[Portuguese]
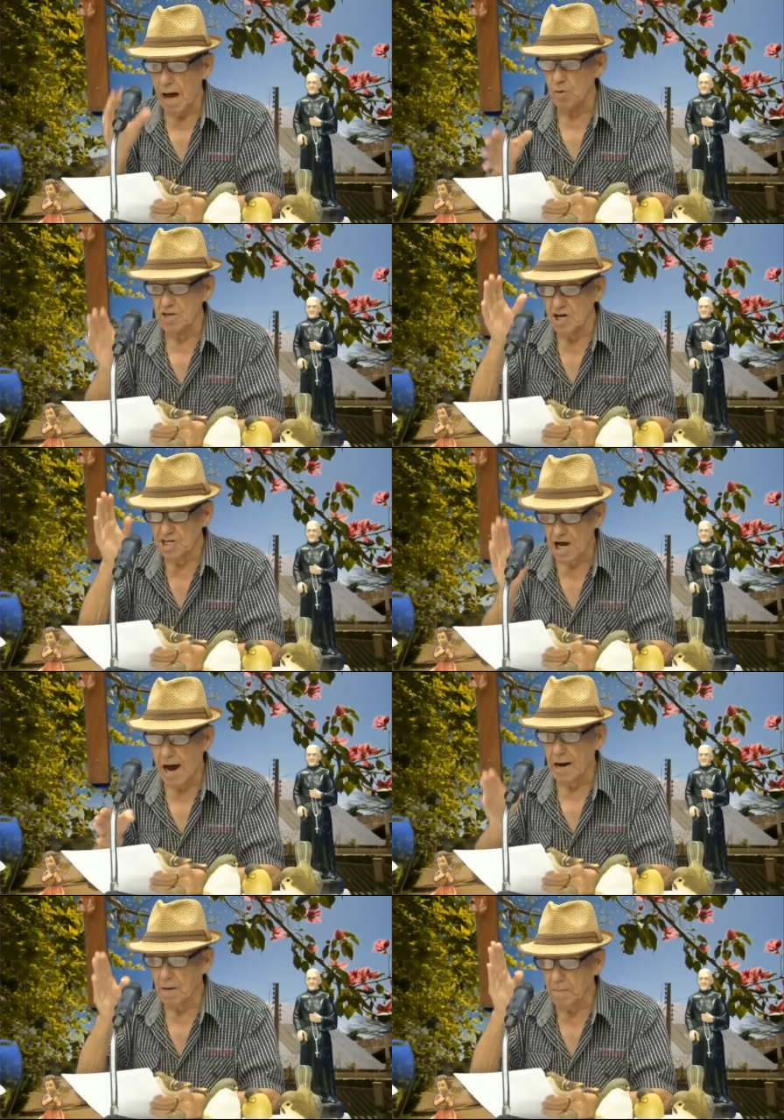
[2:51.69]
Não
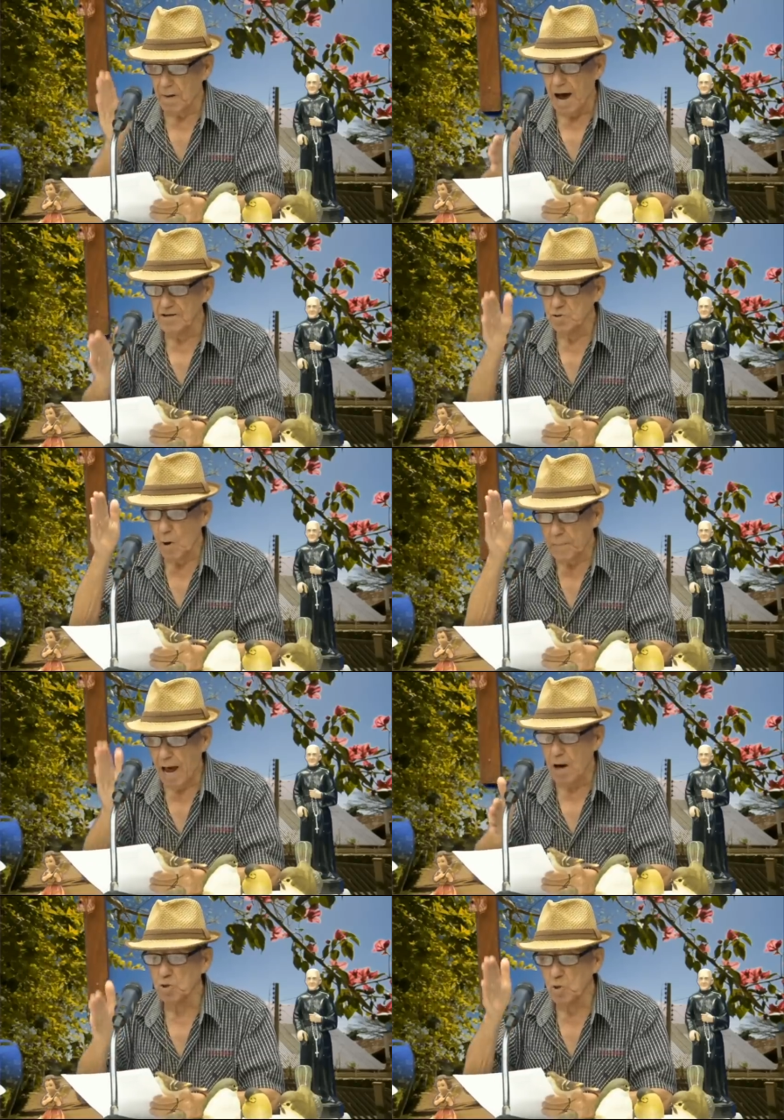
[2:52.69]
deixar mais
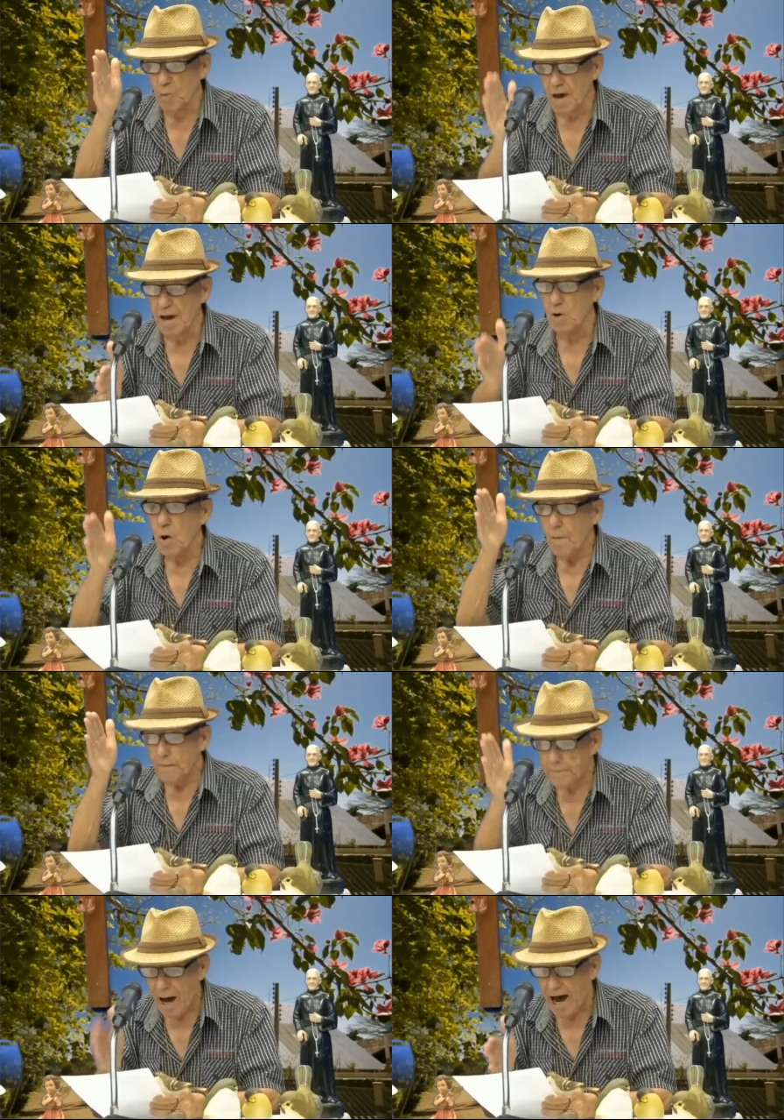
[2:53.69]
dobrar o
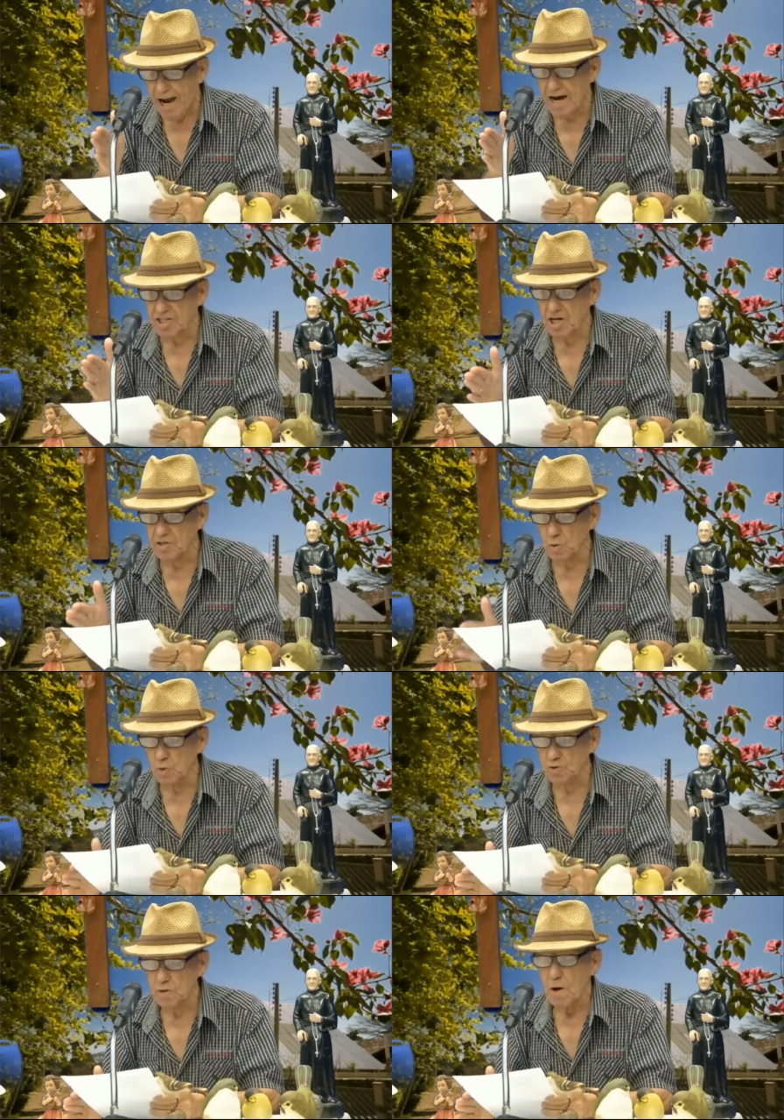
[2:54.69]
joelho para
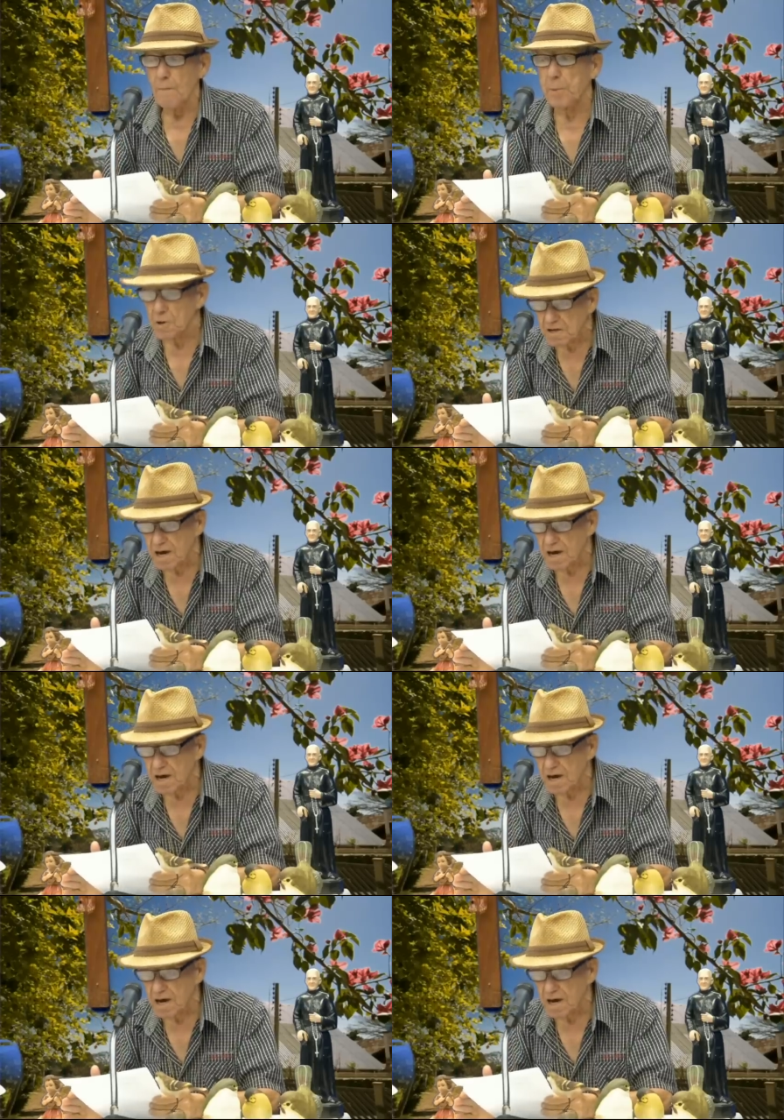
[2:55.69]
Jesus.